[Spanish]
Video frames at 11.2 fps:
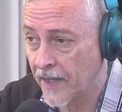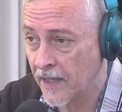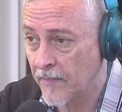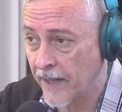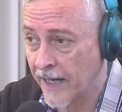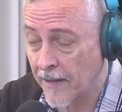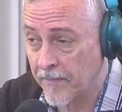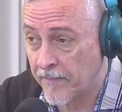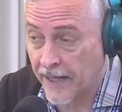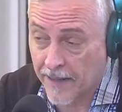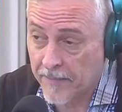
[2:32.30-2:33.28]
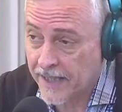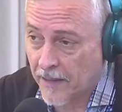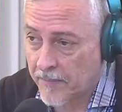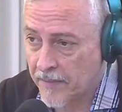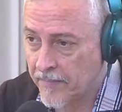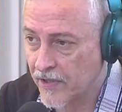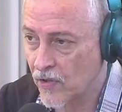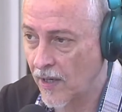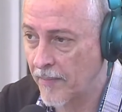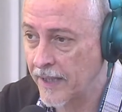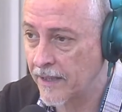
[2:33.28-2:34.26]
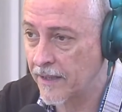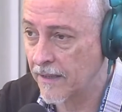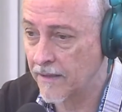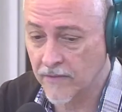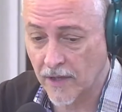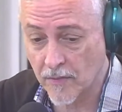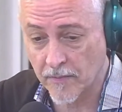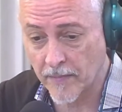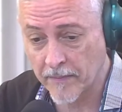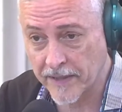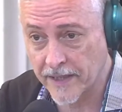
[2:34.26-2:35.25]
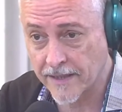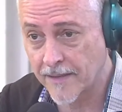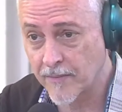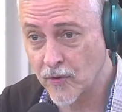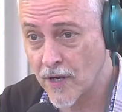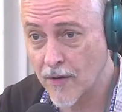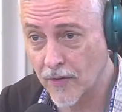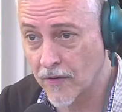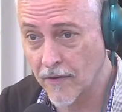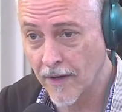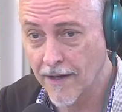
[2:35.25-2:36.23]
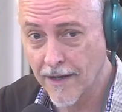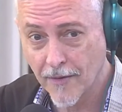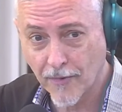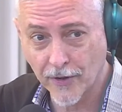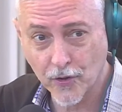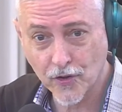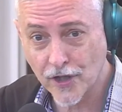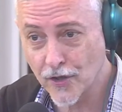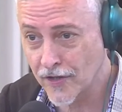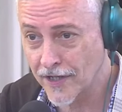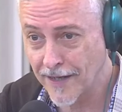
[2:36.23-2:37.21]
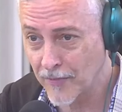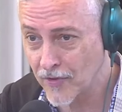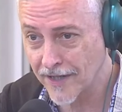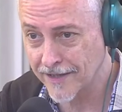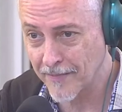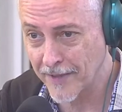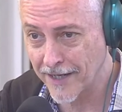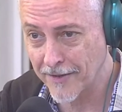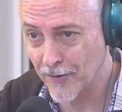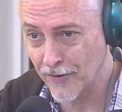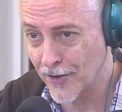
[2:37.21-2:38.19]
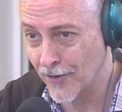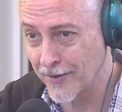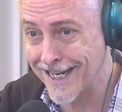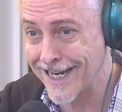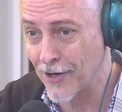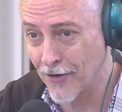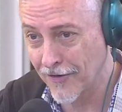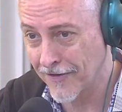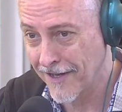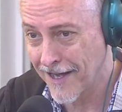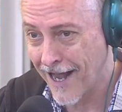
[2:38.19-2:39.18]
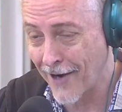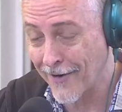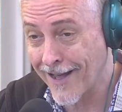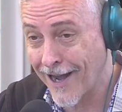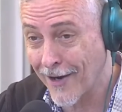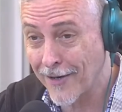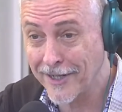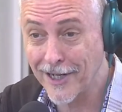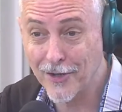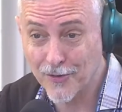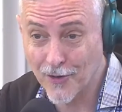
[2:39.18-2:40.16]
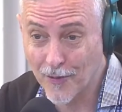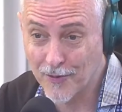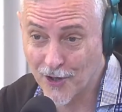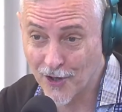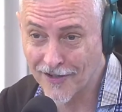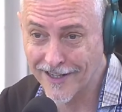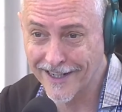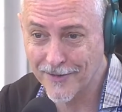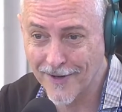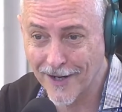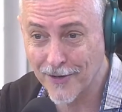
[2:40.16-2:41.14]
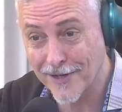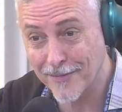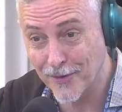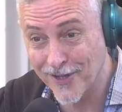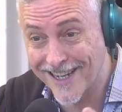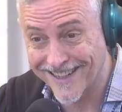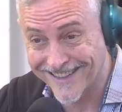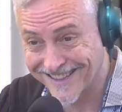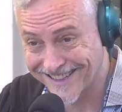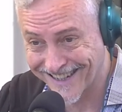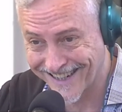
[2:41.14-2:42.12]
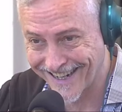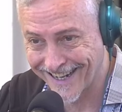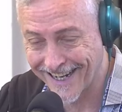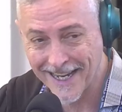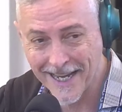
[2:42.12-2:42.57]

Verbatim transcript: y para, mí también personalmente, yo empecé a hacer música cuando, cuando sí o sí la música terminaba en un disco de vinilo. Ahora, ahora el vinilo es una opción y es una cosa boutique, si se quiere.